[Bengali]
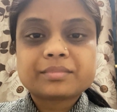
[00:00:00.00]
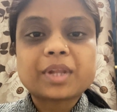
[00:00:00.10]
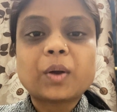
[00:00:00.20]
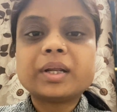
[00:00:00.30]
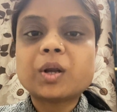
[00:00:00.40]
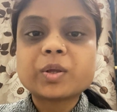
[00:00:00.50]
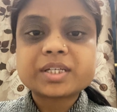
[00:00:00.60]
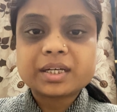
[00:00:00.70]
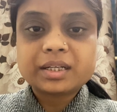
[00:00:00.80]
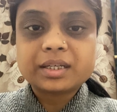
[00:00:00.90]
তাহলে
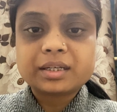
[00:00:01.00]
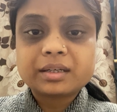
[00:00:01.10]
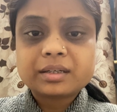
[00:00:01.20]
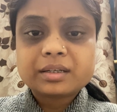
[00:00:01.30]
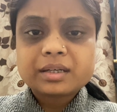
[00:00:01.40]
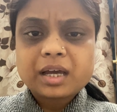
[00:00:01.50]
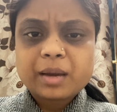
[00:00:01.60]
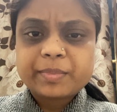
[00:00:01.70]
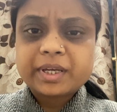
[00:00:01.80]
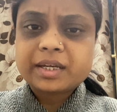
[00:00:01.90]
লজিক্যালি
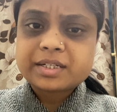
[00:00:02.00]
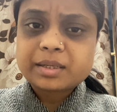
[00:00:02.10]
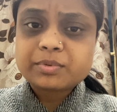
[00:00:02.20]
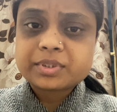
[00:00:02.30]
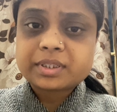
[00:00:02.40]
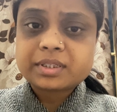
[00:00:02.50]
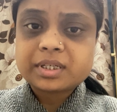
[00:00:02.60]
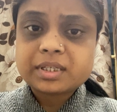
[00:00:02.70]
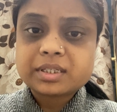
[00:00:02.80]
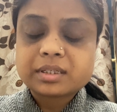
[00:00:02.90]
আপনি কি এটাই বোঝাতে
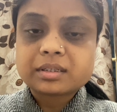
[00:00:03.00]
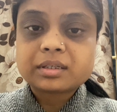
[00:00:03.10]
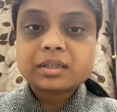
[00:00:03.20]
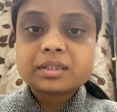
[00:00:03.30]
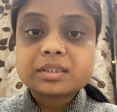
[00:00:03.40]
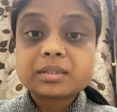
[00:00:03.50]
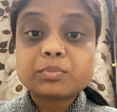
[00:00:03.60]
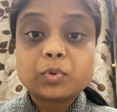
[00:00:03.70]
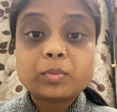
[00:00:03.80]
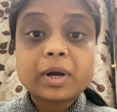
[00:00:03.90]
চাইছেন যে
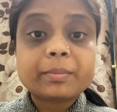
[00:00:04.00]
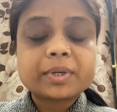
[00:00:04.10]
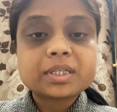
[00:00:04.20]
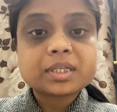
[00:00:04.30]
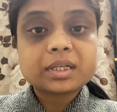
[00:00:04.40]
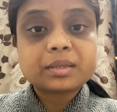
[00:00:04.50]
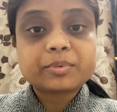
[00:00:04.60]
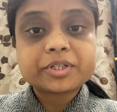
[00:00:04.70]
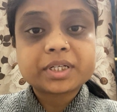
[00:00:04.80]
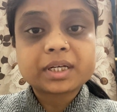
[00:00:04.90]
বৌমা আপনার ছেলের
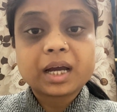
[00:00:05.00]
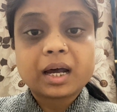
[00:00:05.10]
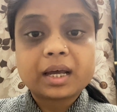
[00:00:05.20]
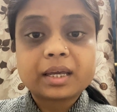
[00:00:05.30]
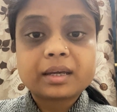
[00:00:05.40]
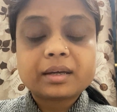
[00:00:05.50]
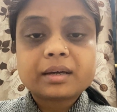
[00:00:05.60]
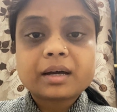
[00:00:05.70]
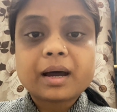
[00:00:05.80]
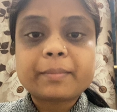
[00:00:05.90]
পয়সায় খায়
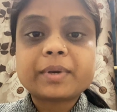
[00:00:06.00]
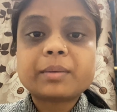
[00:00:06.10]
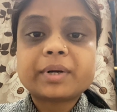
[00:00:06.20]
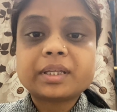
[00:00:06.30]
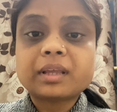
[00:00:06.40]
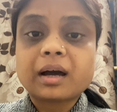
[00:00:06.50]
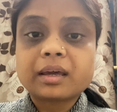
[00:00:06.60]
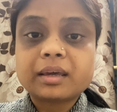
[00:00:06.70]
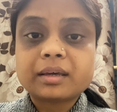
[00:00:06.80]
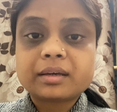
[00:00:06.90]
আপনার বাড়ি
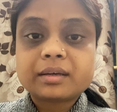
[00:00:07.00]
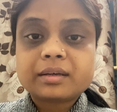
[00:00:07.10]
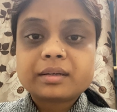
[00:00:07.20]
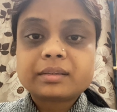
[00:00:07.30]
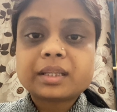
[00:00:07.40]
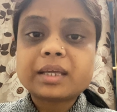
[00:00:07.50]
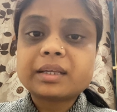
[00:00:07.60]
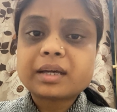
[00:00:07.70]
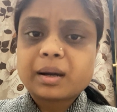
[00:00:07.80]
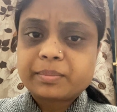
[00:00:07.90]
থাকে তাই
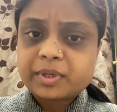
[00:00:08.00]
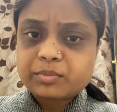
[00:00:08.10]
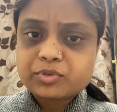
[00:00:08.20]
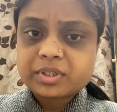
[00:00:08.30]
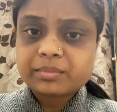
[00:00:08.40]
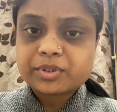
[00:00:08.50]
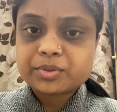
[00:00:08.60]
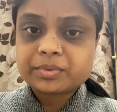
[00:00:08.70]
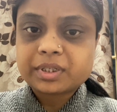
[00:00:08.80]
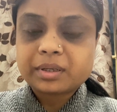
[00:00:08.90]
তাকে আপনার মুখঝামটা
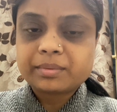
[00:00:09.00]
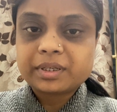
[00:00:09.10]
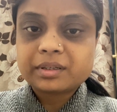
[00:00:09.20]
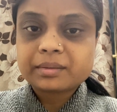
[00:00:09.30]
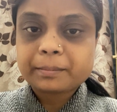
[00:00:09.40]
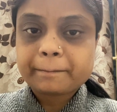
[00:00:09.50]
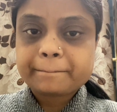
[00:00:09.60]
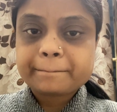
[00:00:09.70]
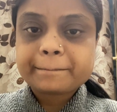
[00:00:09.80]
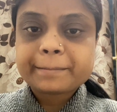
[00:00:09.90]
শুনতে হবে
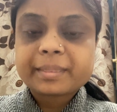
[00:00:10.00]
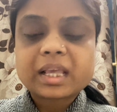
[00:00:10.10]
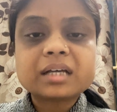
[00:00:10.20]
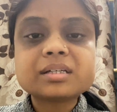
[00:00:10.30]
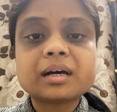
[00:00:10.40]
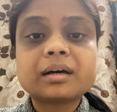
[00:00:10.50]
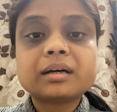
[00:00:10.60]
আচ্ছা